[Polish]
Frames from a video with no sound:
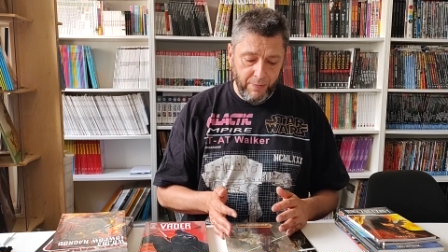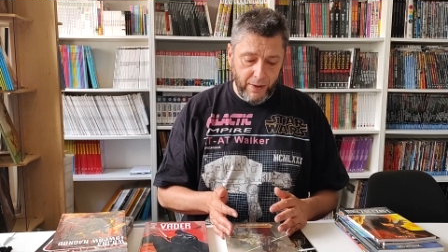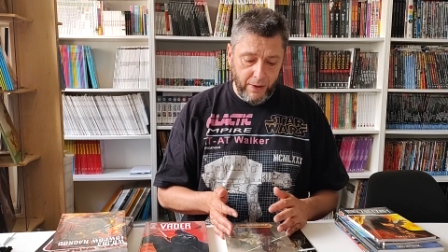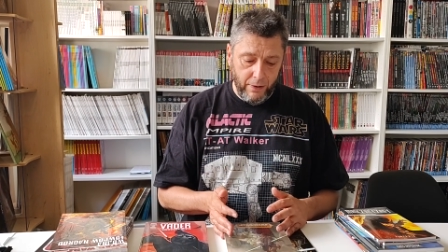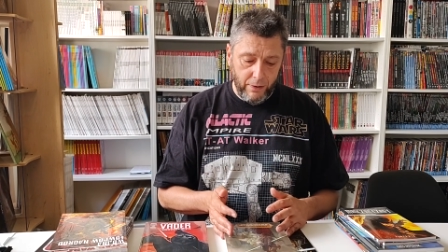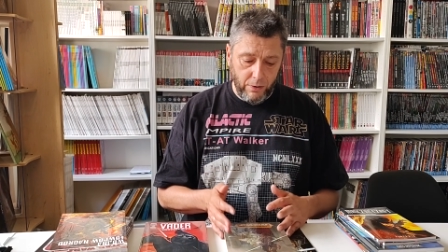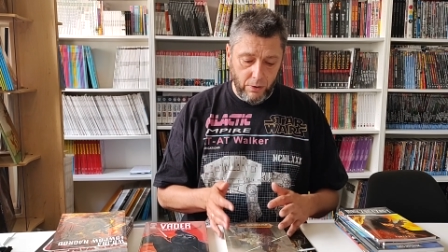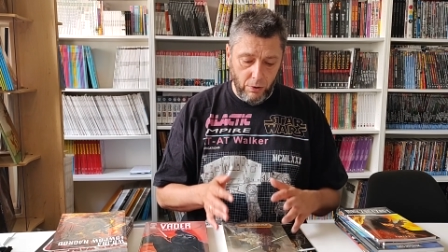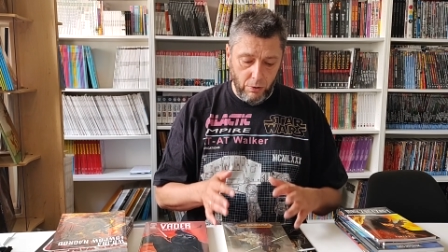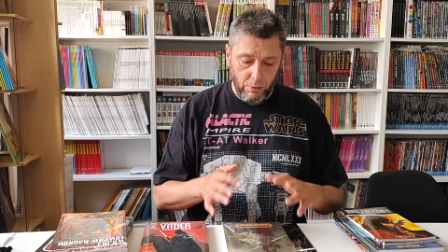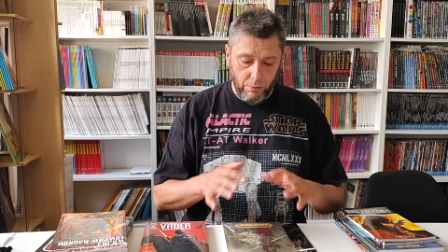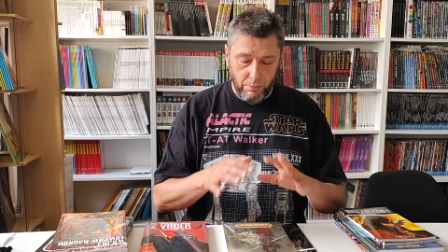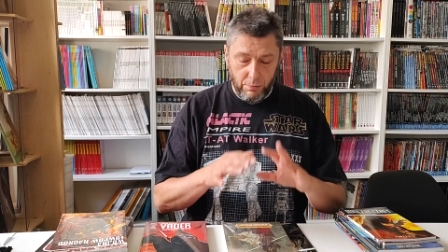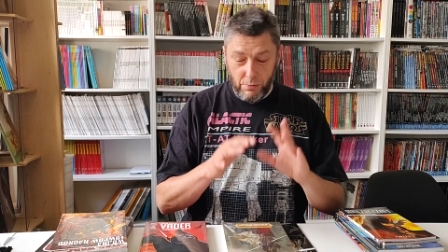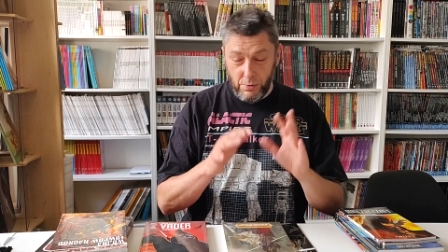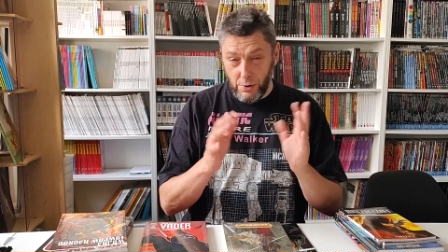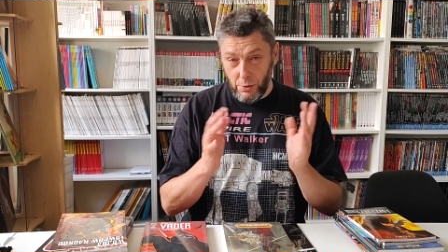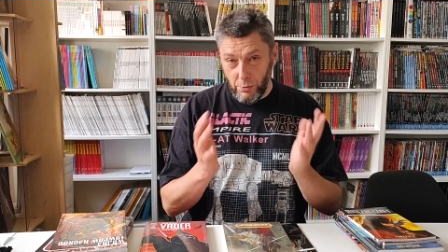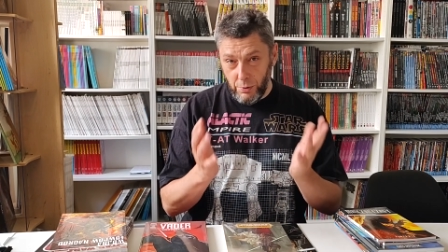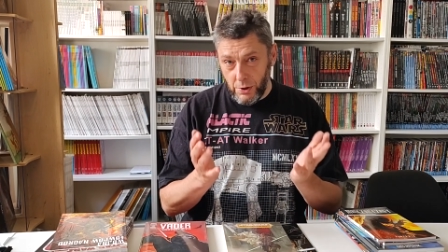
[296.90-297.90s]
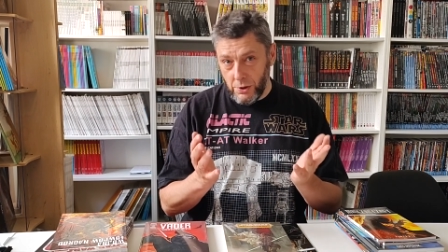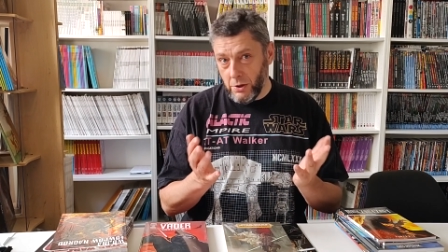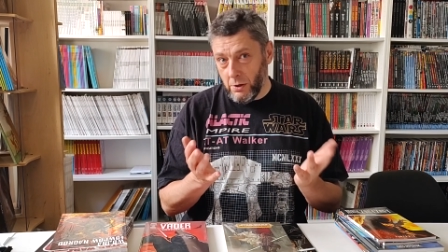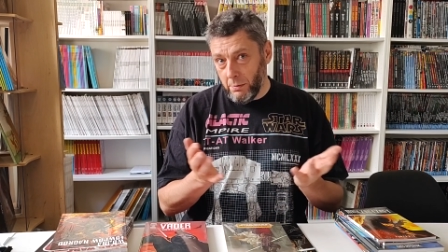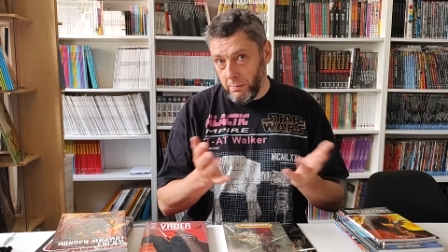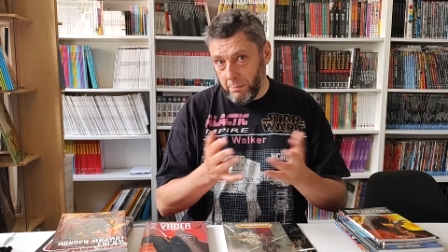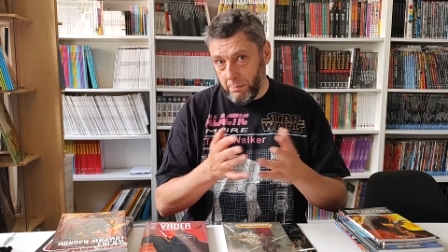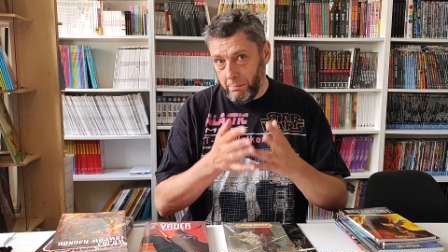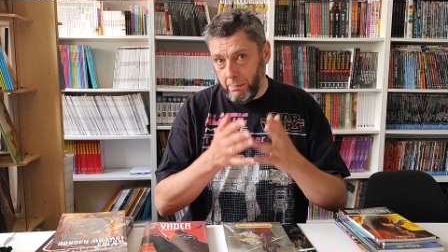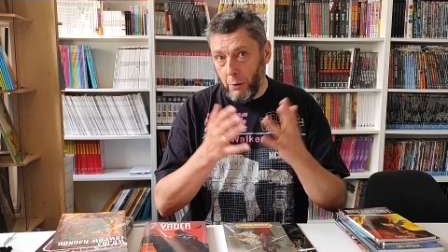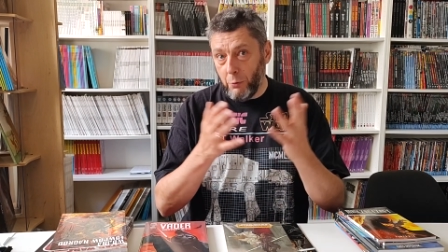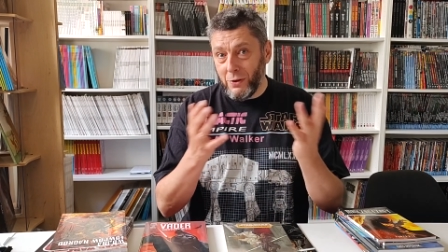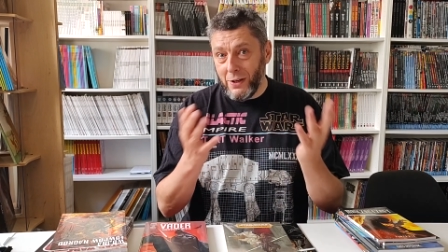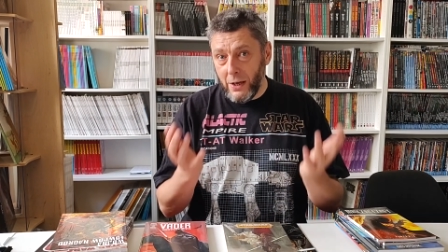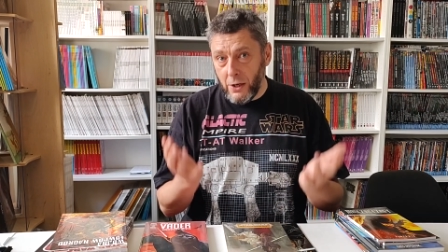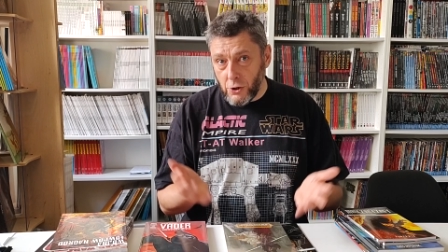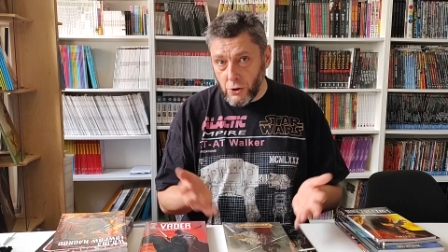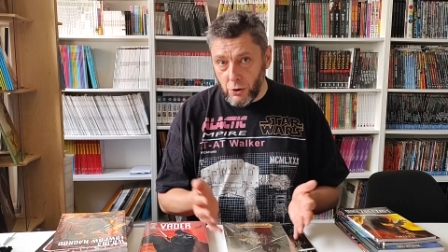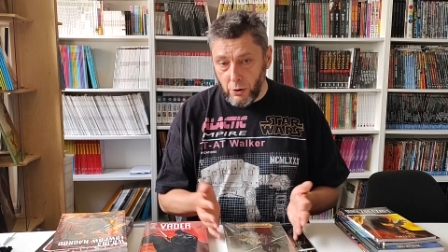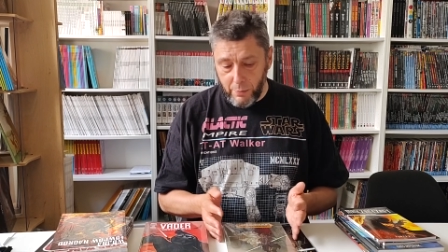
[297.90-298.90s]
e, to zyskuje się
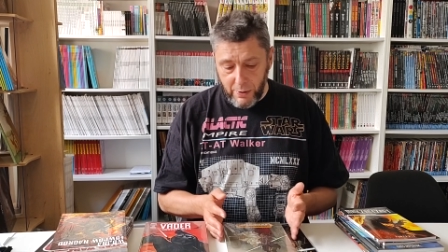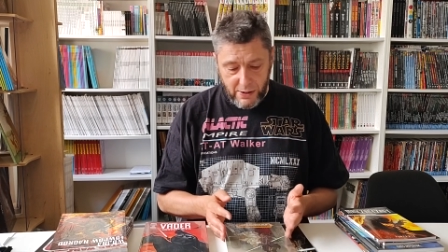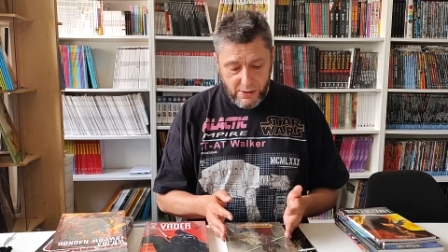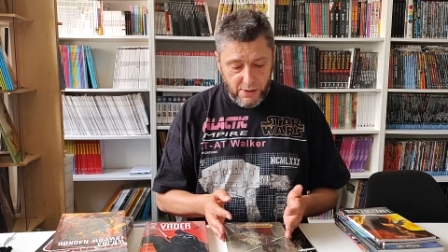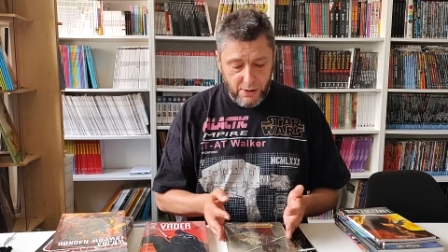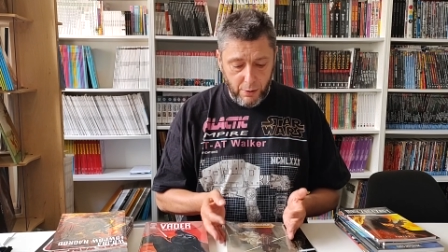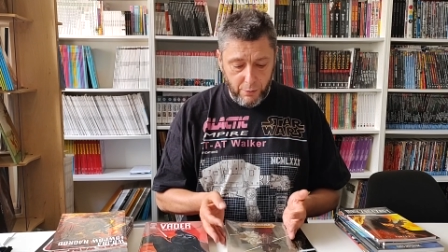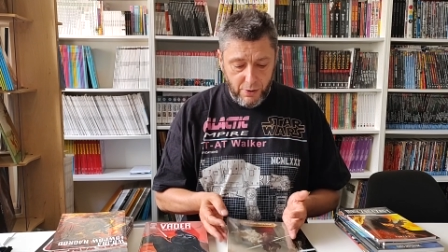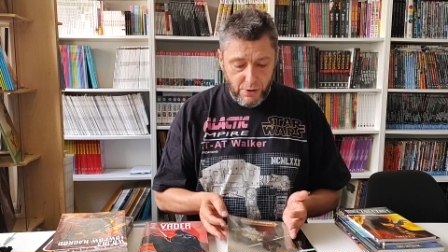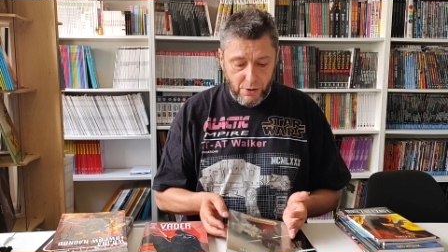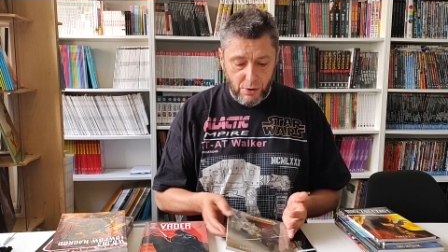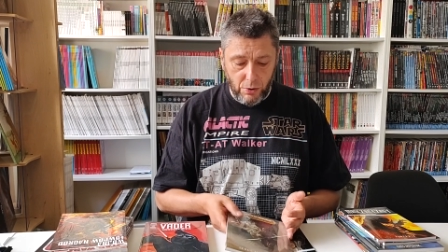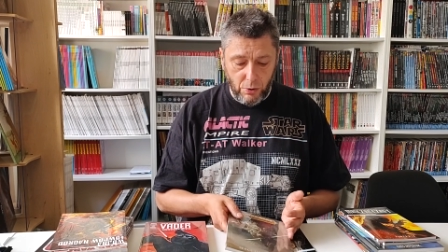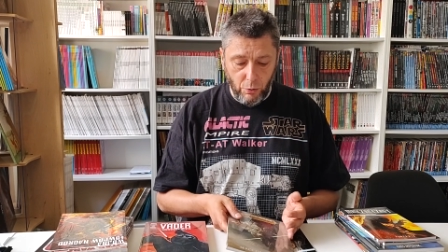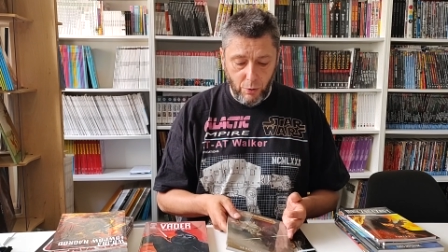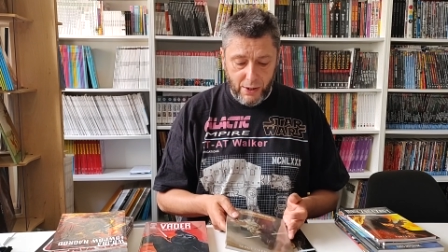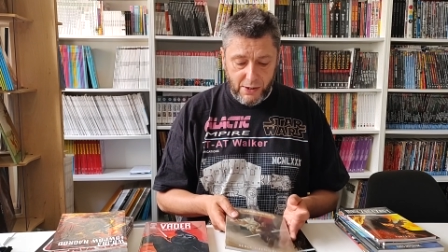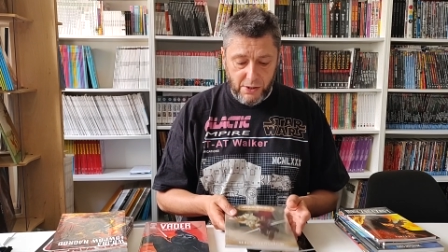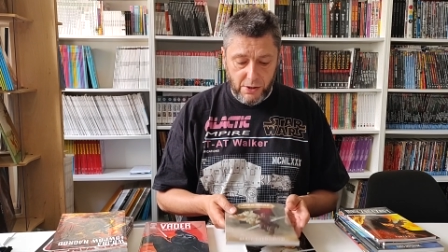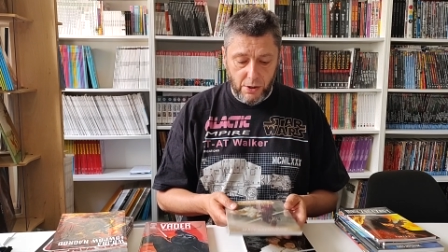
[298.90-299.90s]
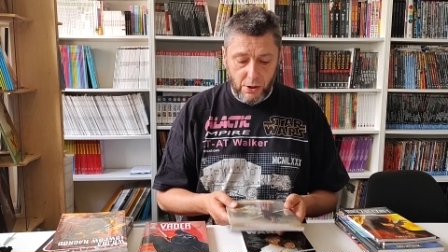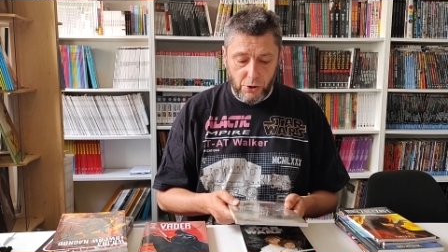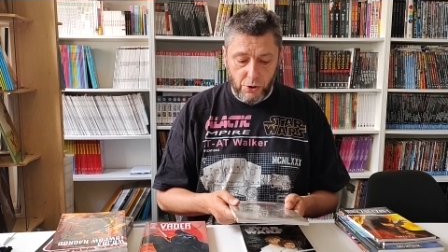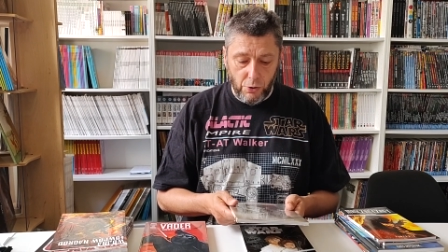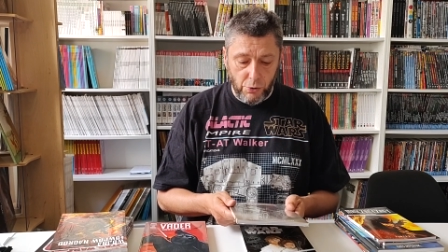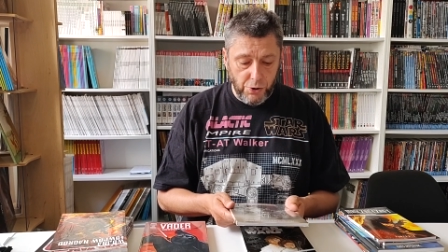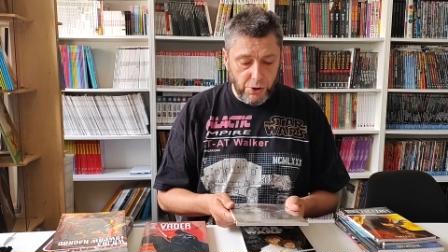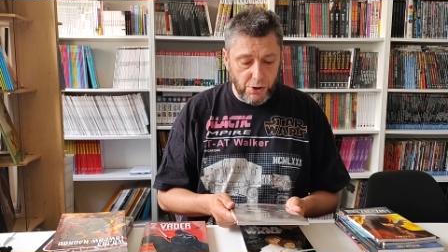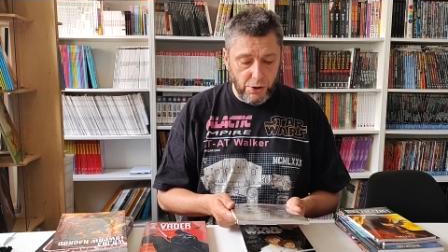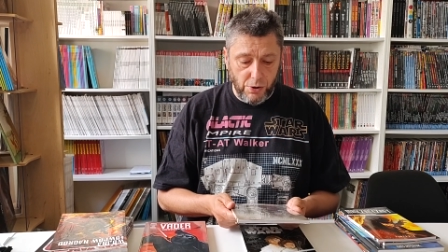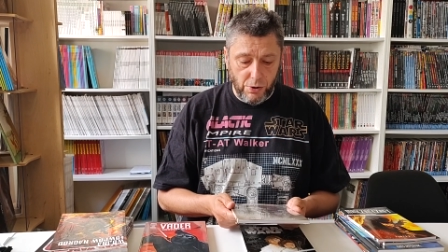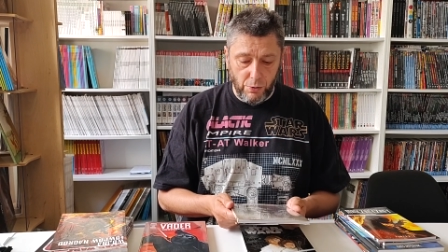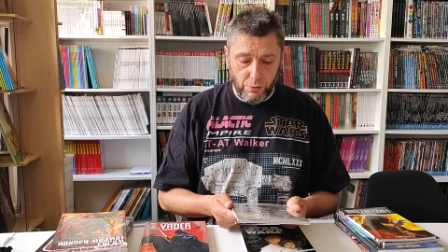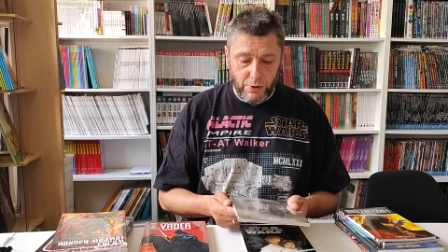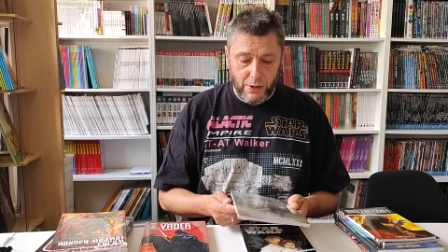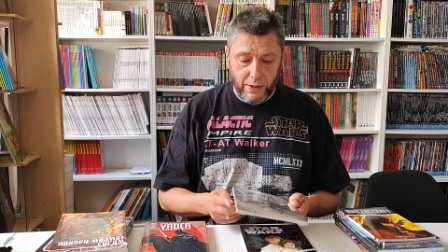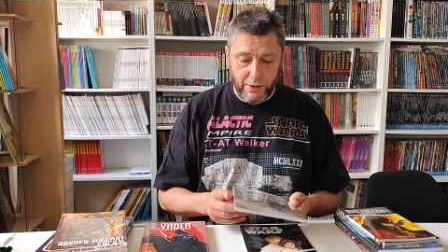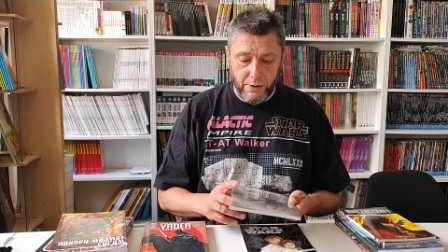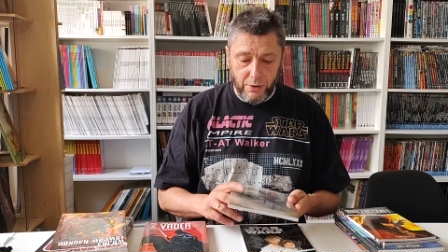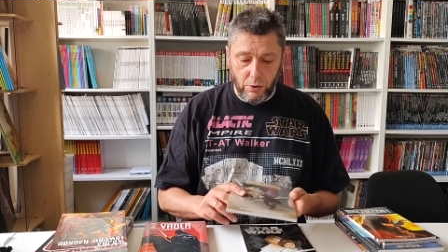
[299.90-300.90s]
pełniejszy obraz całej sytuacji. Książki są
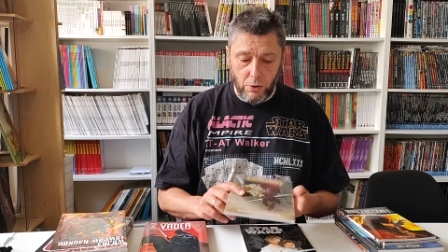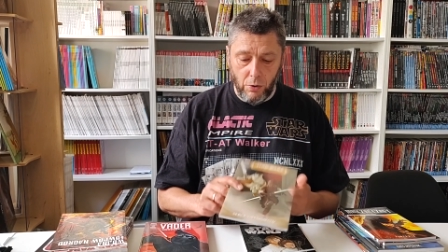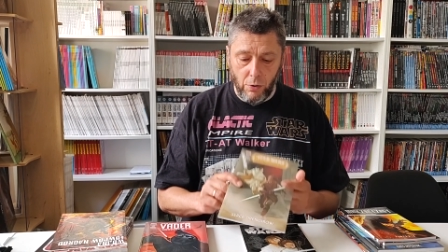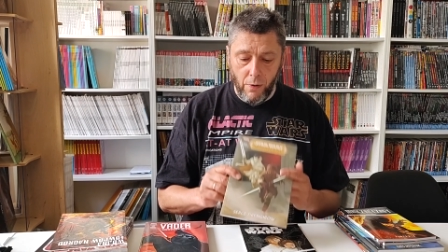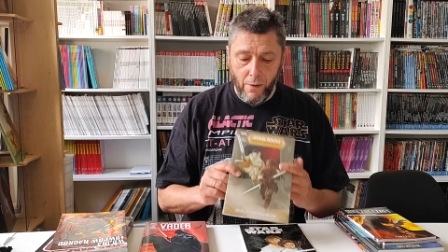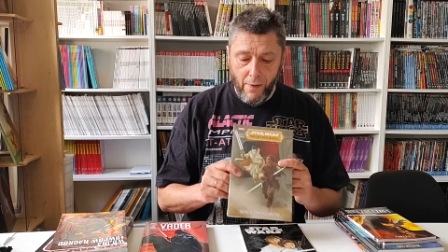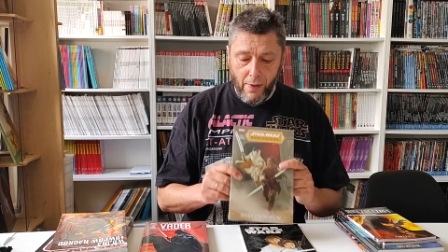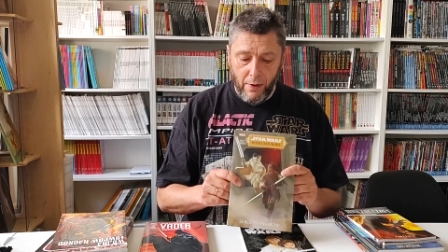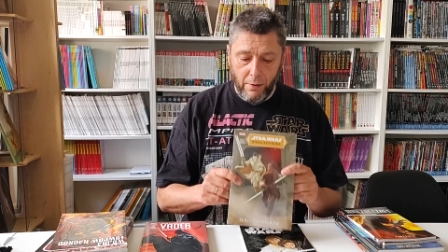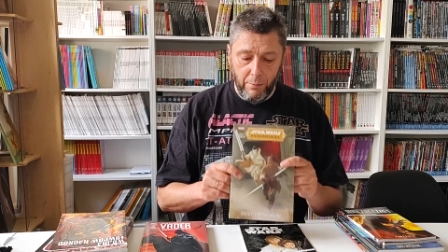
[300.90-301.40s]
na rynku.